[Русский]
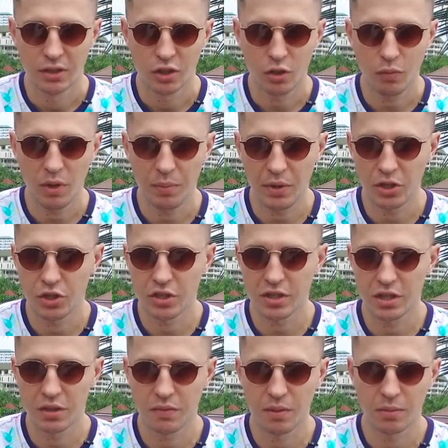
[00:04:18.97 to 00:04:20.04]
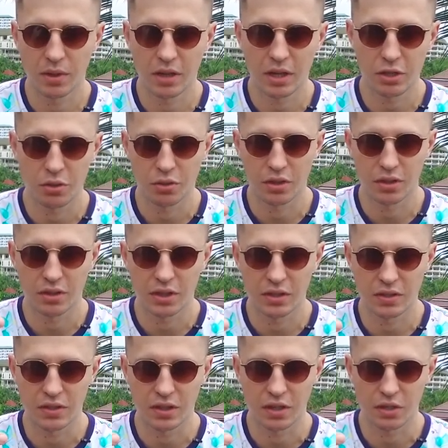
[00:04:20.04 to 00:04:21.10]
Но мы опять же скинем вам локацию, это
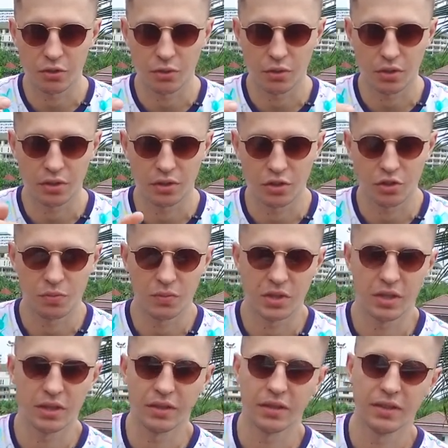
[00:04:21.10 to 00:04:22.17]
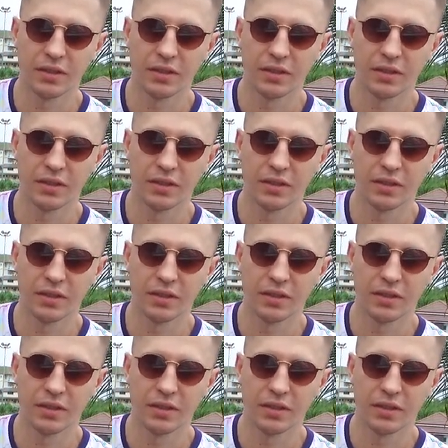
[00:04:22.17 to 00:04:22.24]
32-я сойка на Джимдян.